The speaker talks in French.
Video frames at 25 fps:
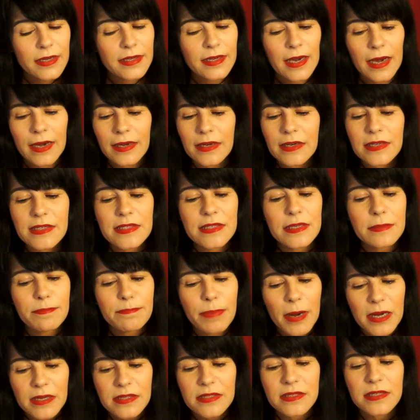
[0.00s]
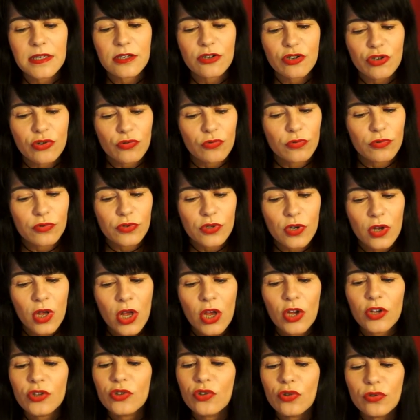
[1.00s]
car il s'y passe des choses
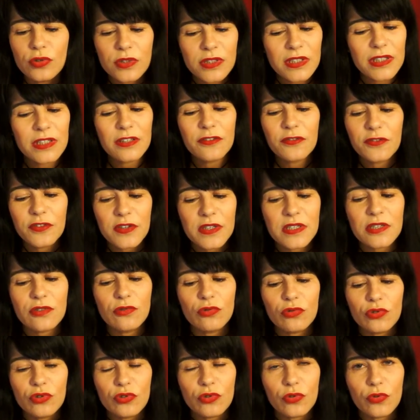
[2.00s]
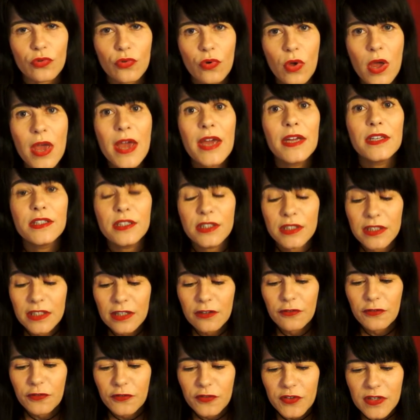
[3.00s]
que ni fils de Dieu,
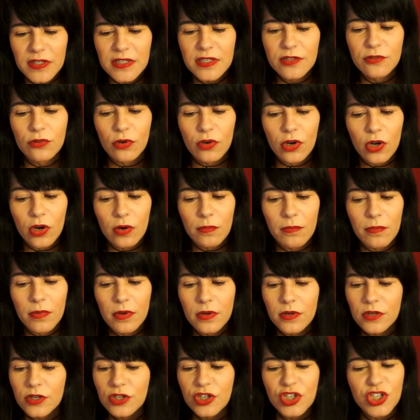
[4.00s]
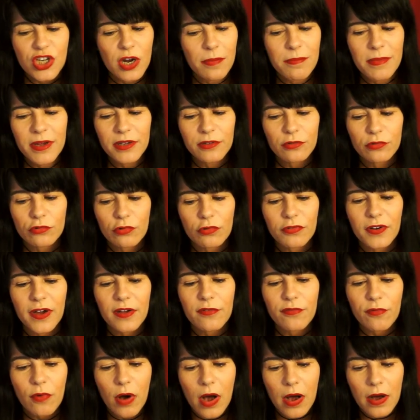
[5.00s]
ni fils de l'homme jamais ne
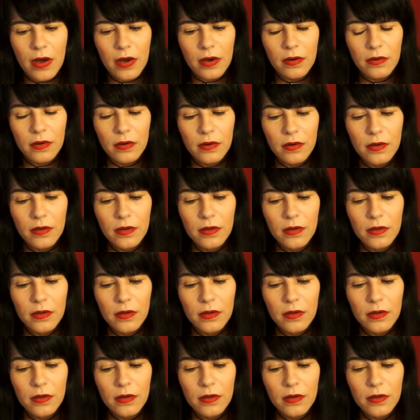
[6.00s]
devraient voir.